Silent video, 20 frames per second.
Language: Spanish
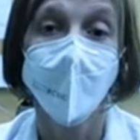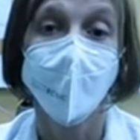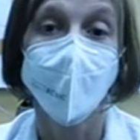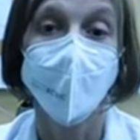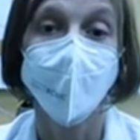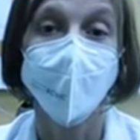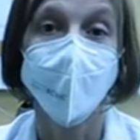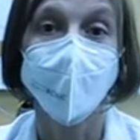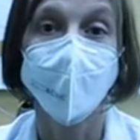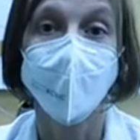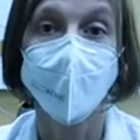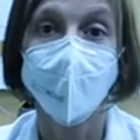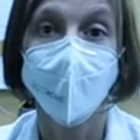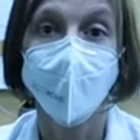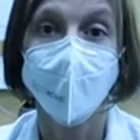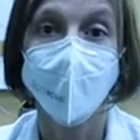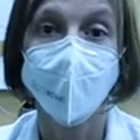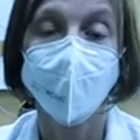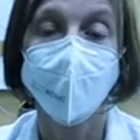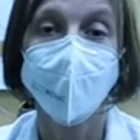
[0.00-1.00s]
cuando me
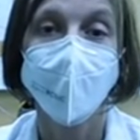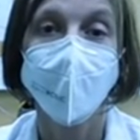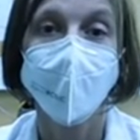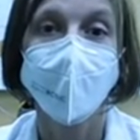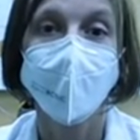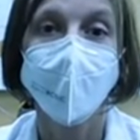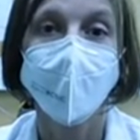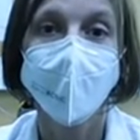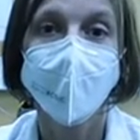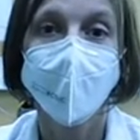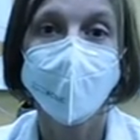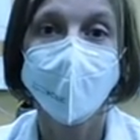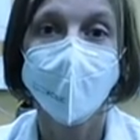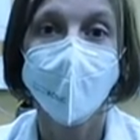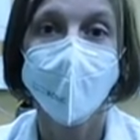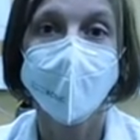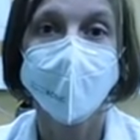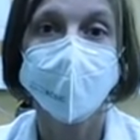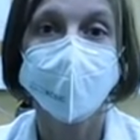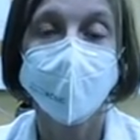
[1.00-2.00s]
tocó decidir la carrera,
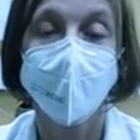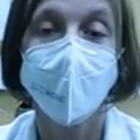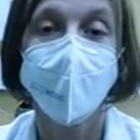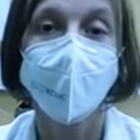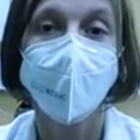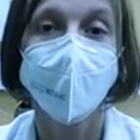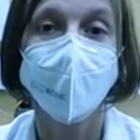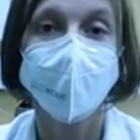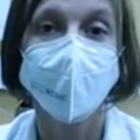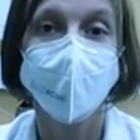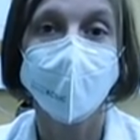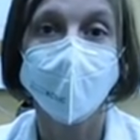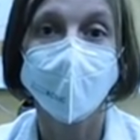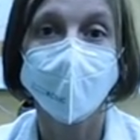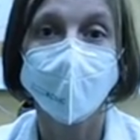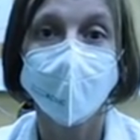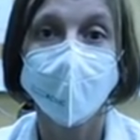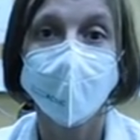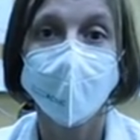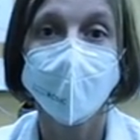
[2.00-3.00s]
todavía estaba un poco
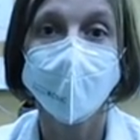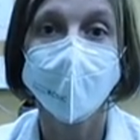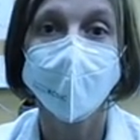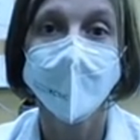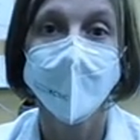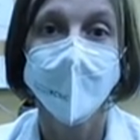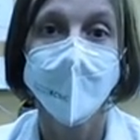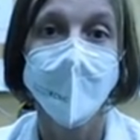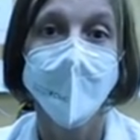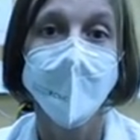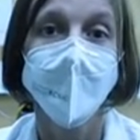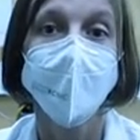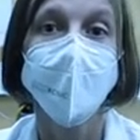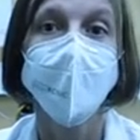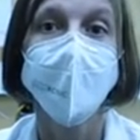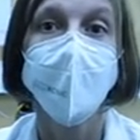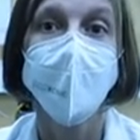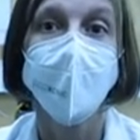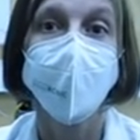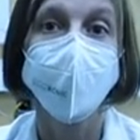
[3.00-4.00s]
desorientada
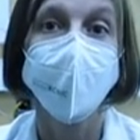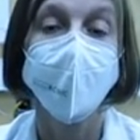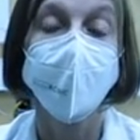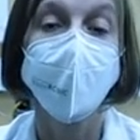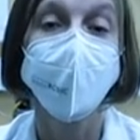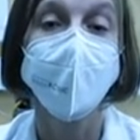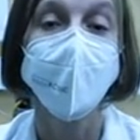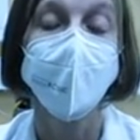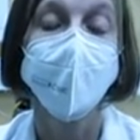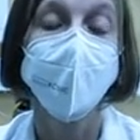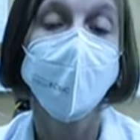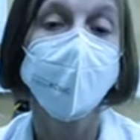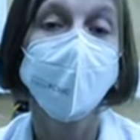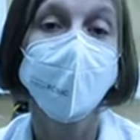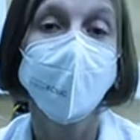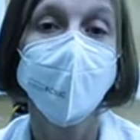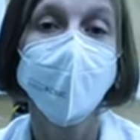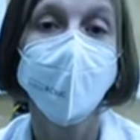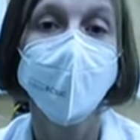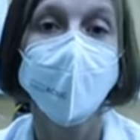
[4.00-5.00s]
y elegí
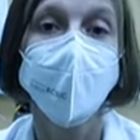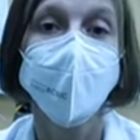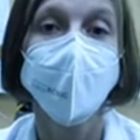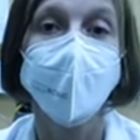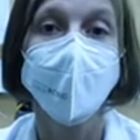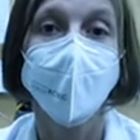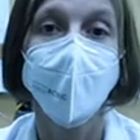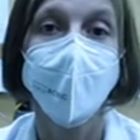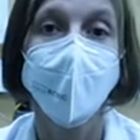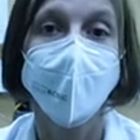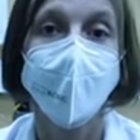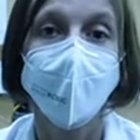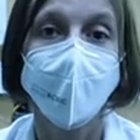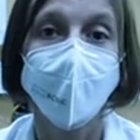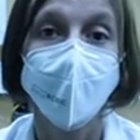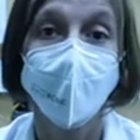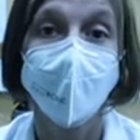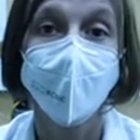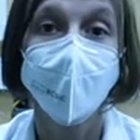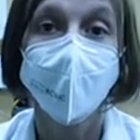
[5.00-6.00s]
ingeniería química porque era una
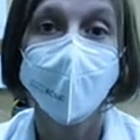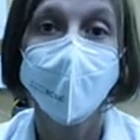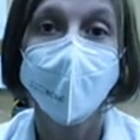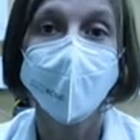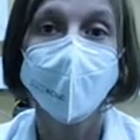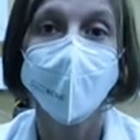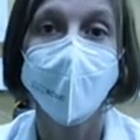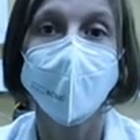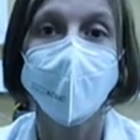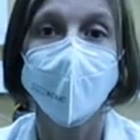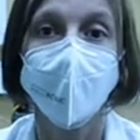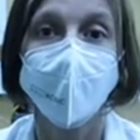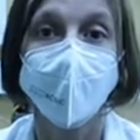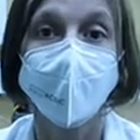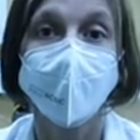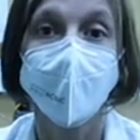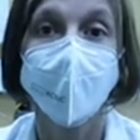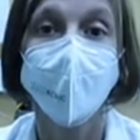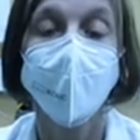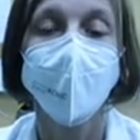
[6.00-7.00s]
carrera nueva de la que me
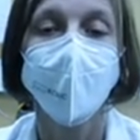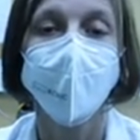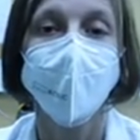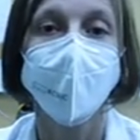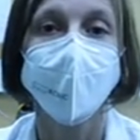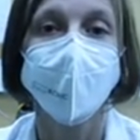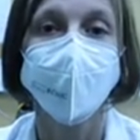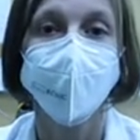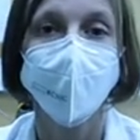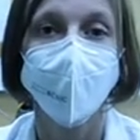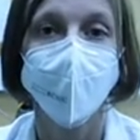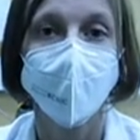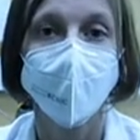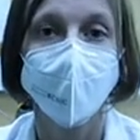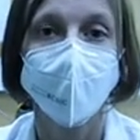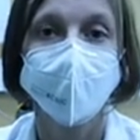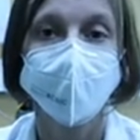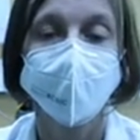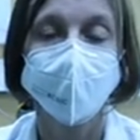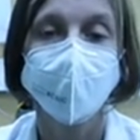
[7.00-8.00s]
habían dado muy buenas
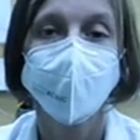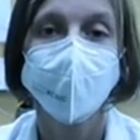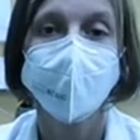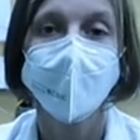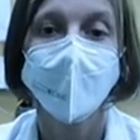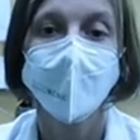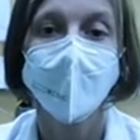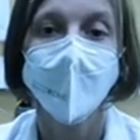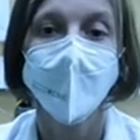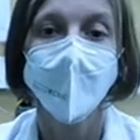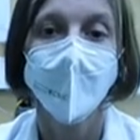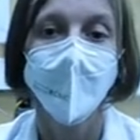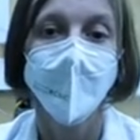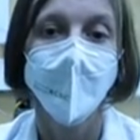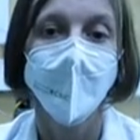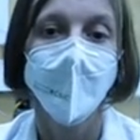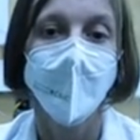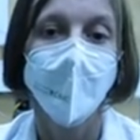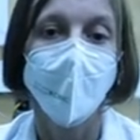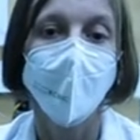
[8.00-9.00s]
referencias.
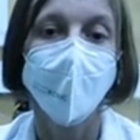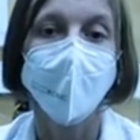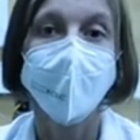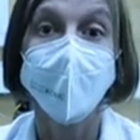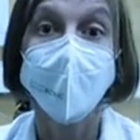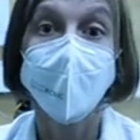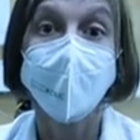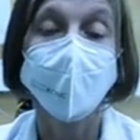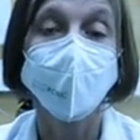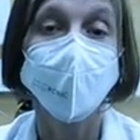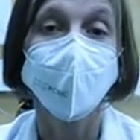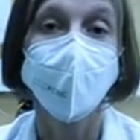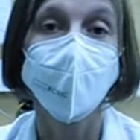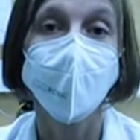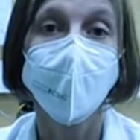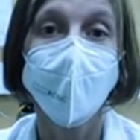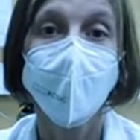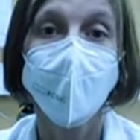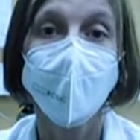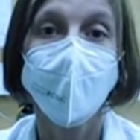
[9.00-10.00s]
A medida que
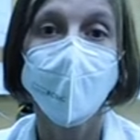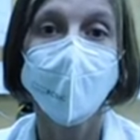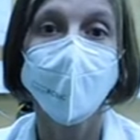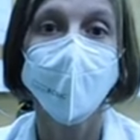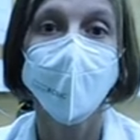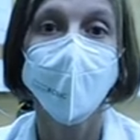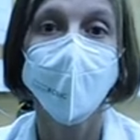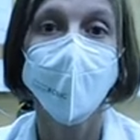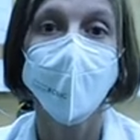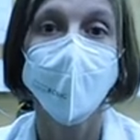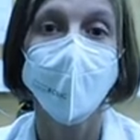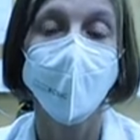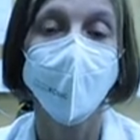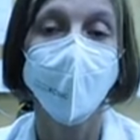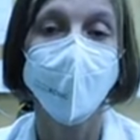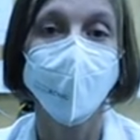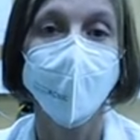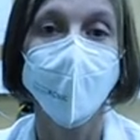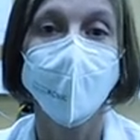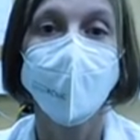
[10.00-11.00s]
estudiaba y mi
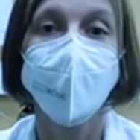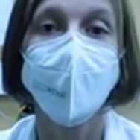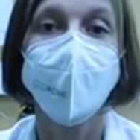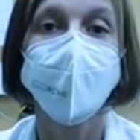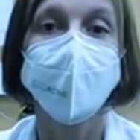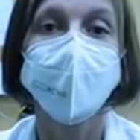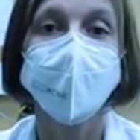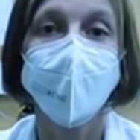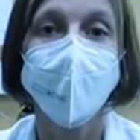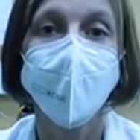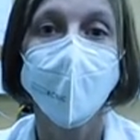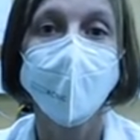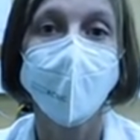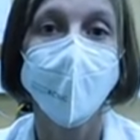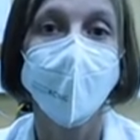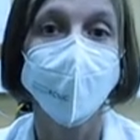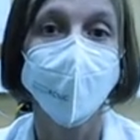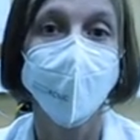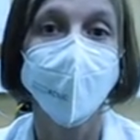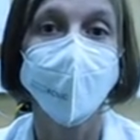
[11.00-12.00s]
conocimiento
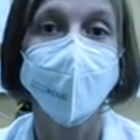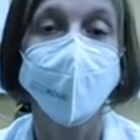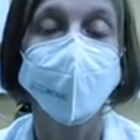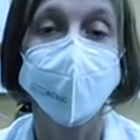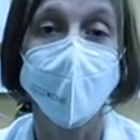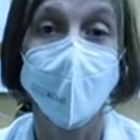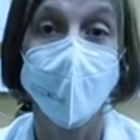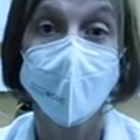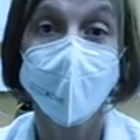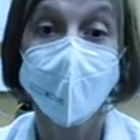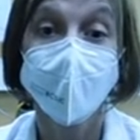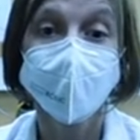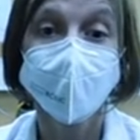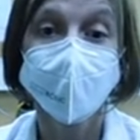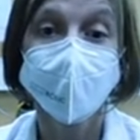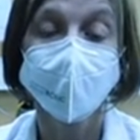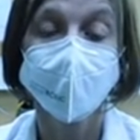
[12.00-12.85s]
aumentaba, cada vez me interesaba más,